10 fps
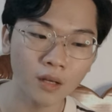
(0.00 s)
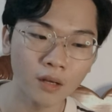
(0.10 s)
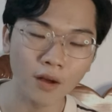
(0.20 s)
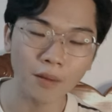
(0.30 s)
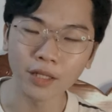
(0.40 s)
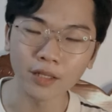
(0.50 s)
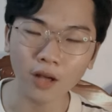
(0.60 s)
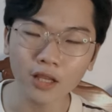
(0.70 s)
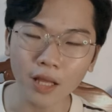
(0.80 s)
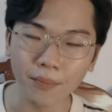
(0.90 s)
Và mình
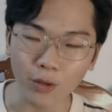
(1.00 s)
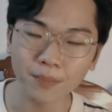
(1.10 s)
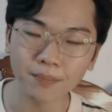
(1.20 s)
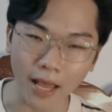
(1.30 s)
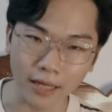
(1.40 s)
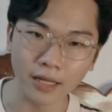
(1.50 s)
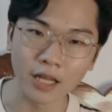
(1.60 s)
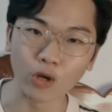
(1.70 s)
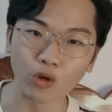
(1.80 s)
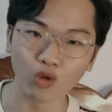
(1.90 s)
có tìm hiểu trên mạng
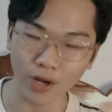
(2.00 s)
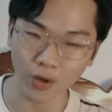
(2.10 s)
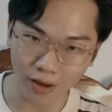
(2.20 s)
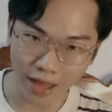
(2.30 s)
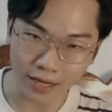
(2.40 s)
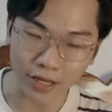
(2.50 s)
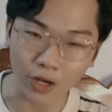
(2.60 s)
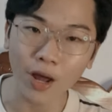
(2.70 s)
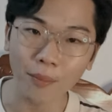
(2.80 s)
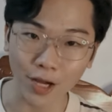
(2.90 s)
thì granola thì
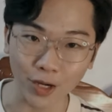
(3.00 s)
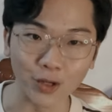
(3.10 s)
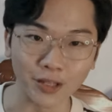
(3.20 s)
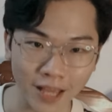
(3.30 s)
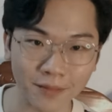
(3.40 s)
có thể mang được nha.